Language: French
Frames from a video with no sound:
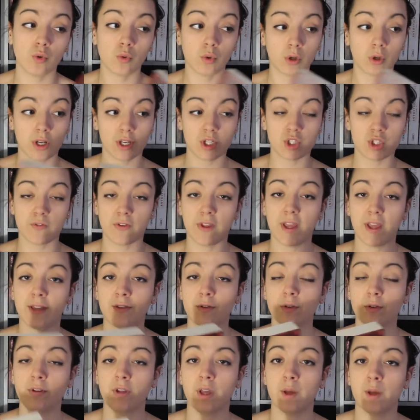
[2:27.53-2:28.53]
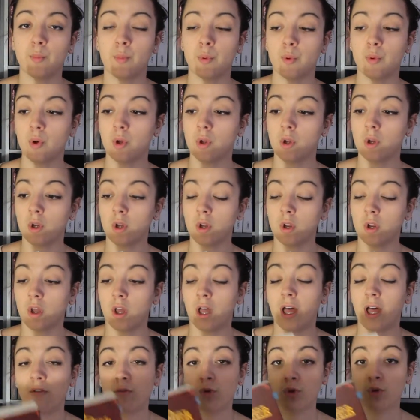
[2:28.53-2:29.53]
donc là je vais attendre un peu
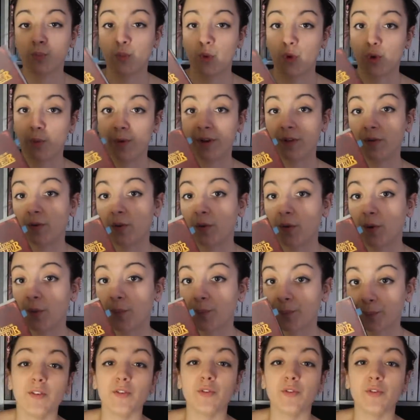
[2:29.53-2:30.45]
avant de me remettre dedans.